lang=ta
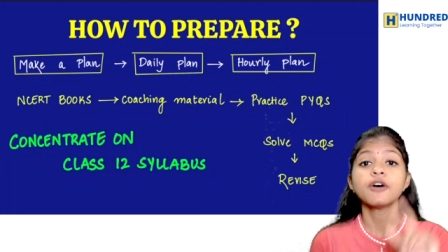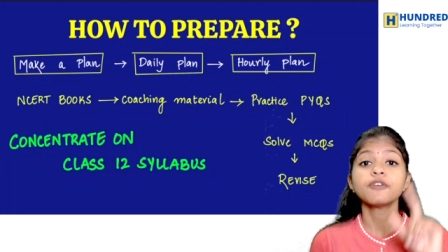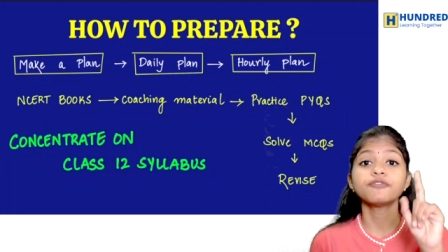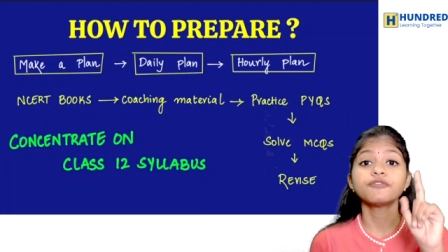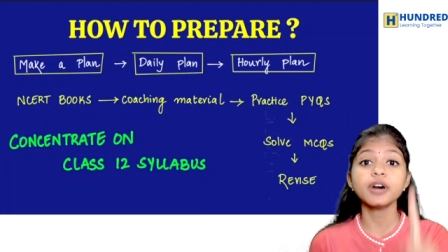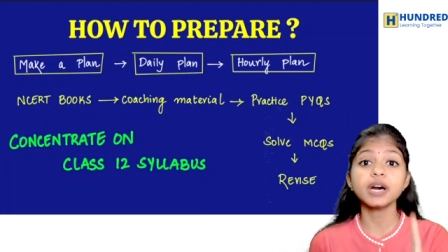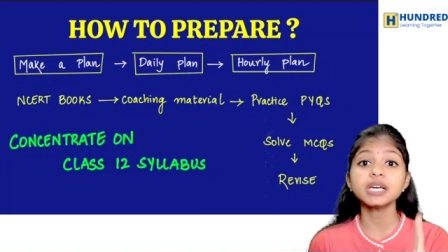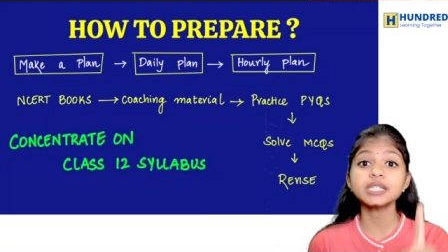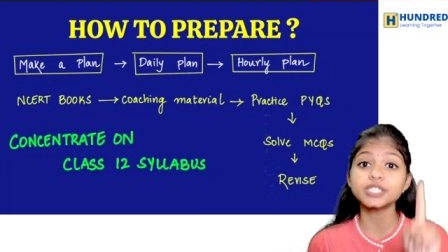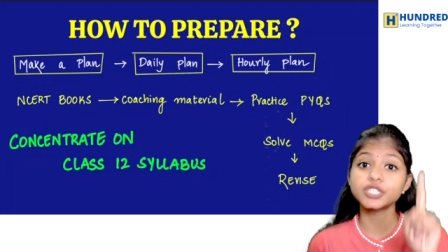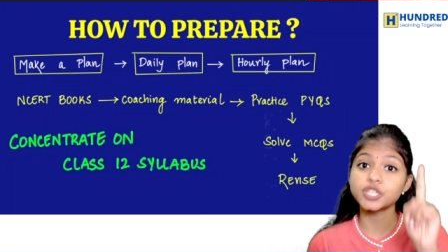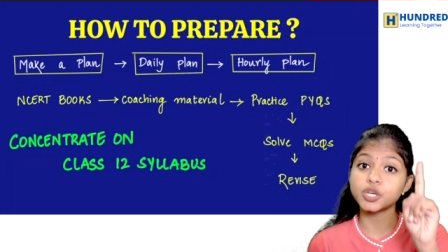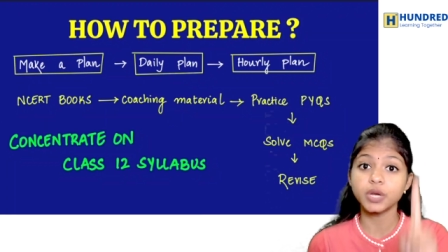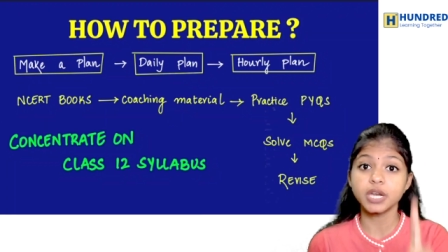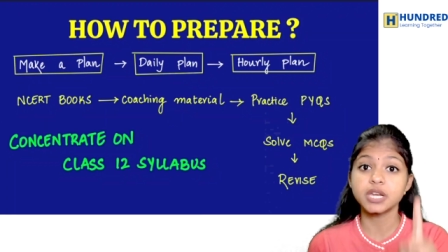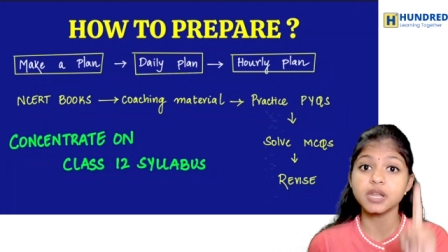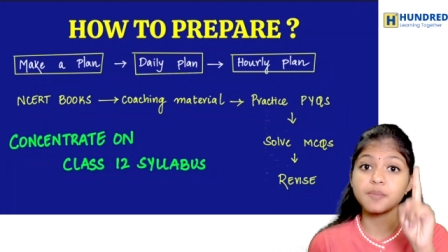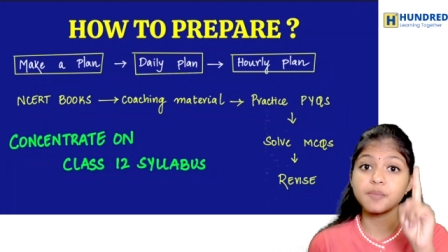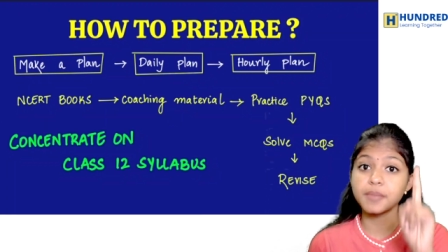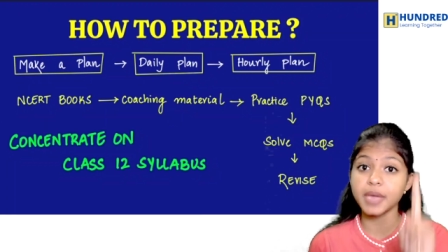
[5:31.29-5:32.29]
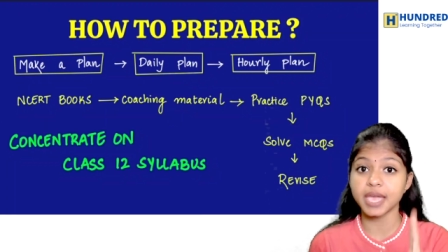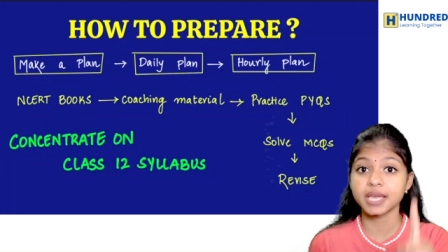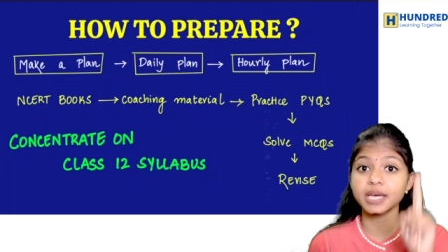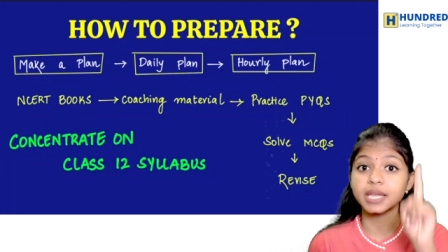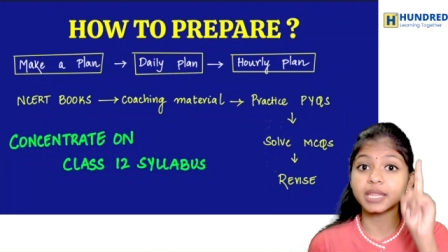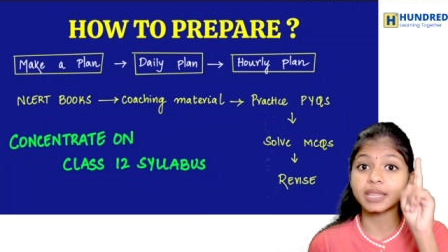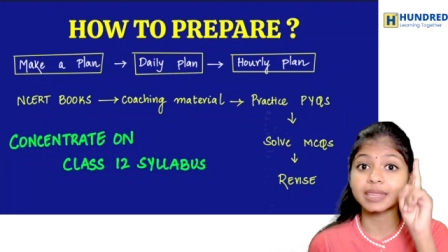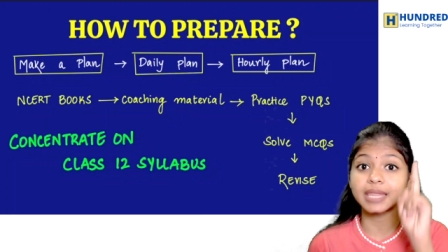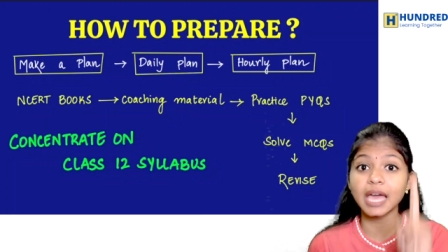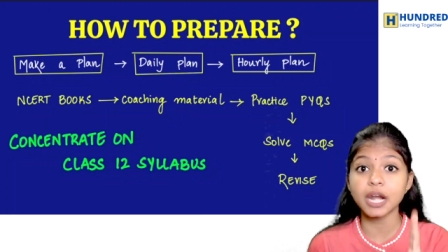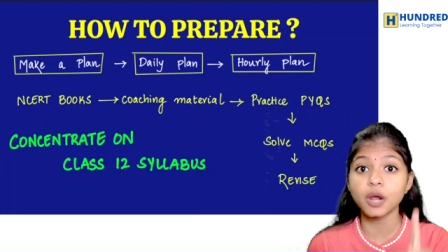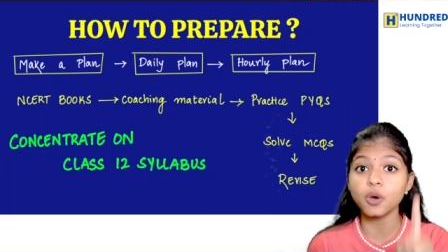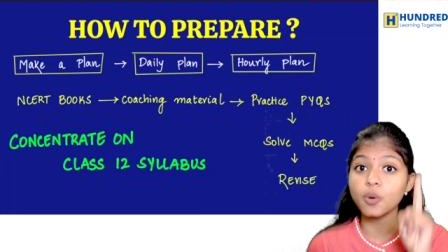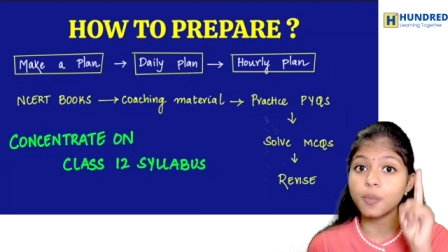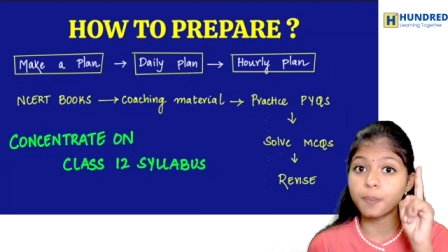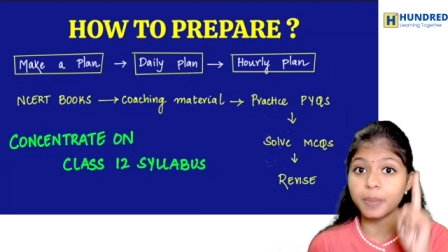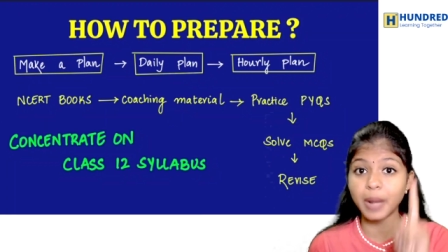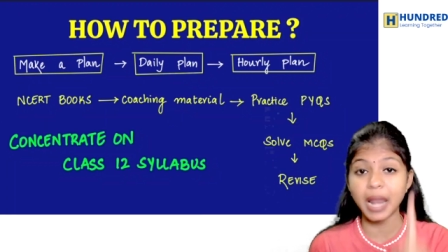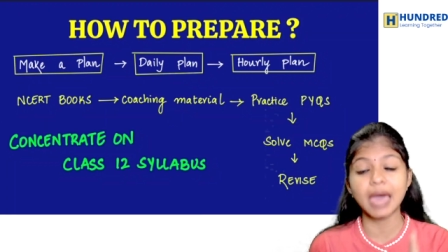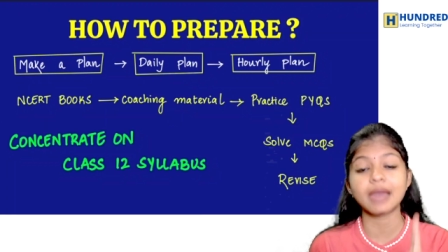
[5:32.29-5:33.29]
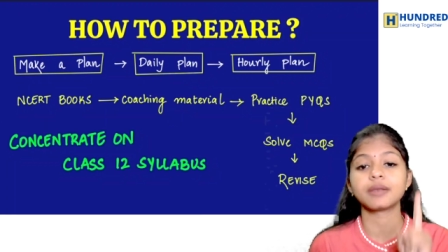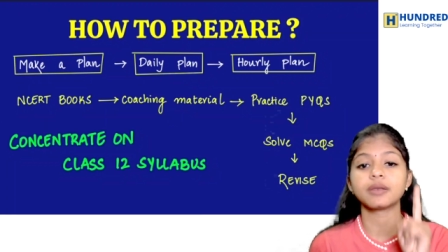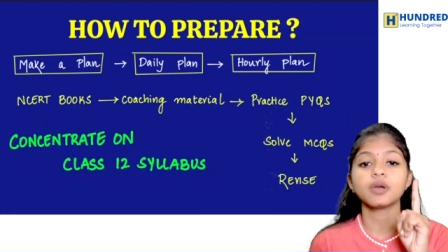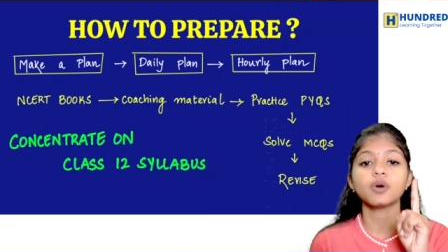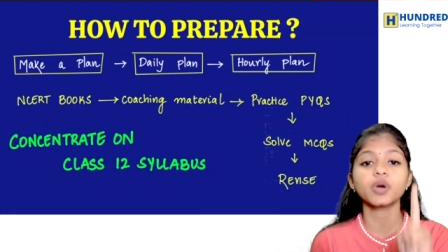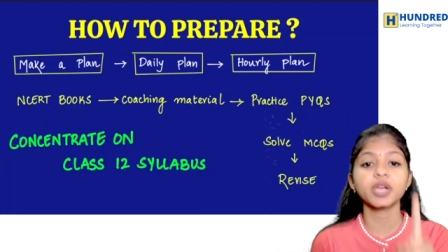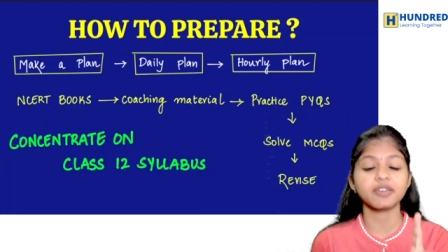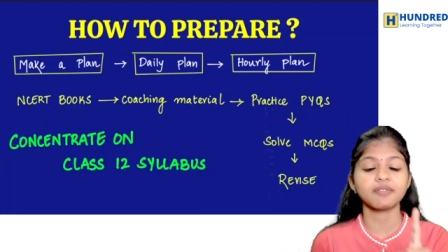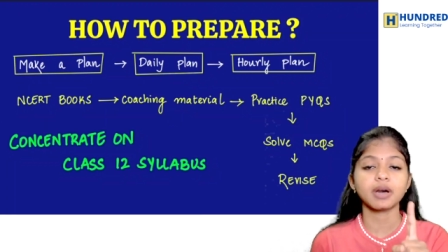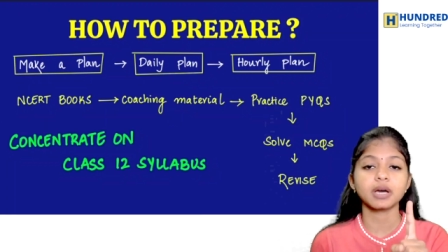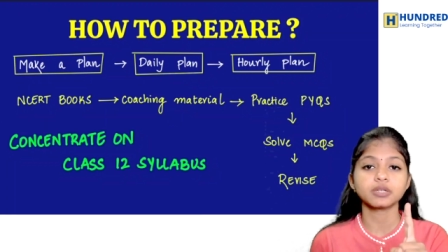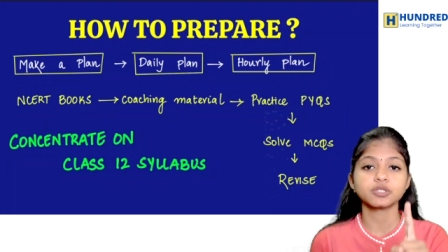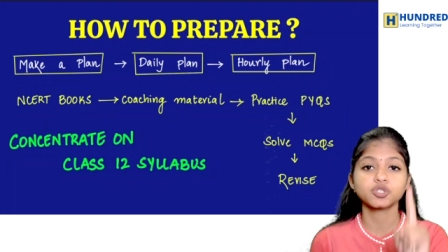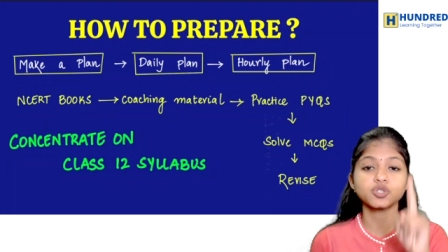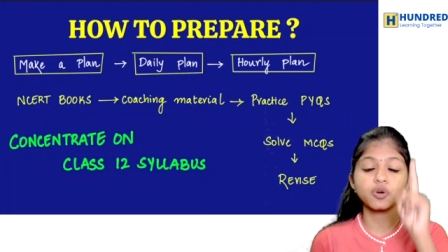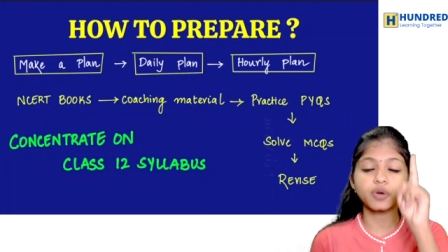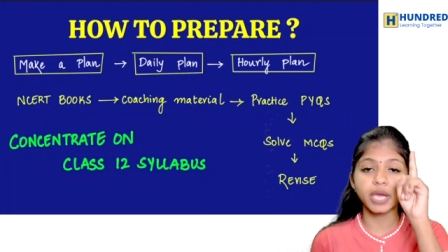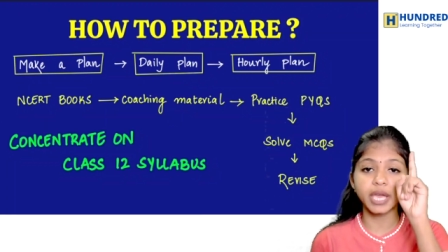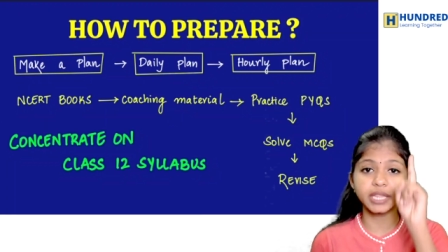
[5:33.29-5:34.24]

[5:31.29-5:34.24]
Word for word: ஃபர்ஸ்ட் யூ நீட் டு மேக் அ தரவு பிளான் ஓகேவா ஸோ